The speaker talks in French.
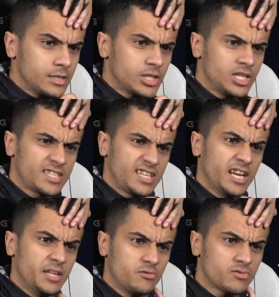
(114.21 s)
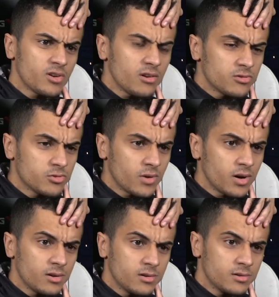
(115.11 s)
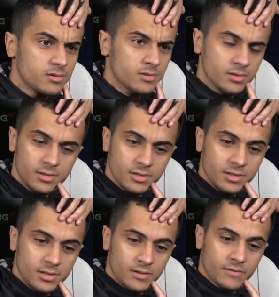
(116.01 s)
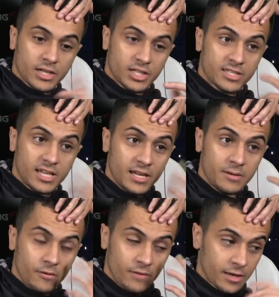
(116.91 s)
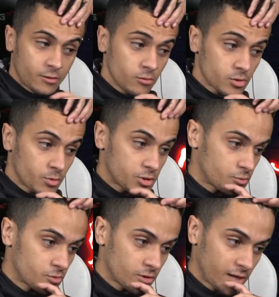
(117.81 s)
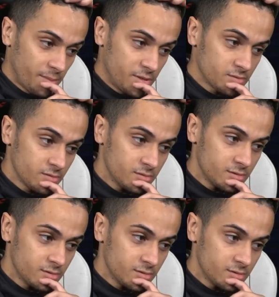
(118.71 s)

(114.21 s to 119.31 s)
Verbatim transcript: je laisse la laine tout seul, tu vois. Enfin, je laisse la laine faire les courses. Moi, je suis tout seul dans la maison.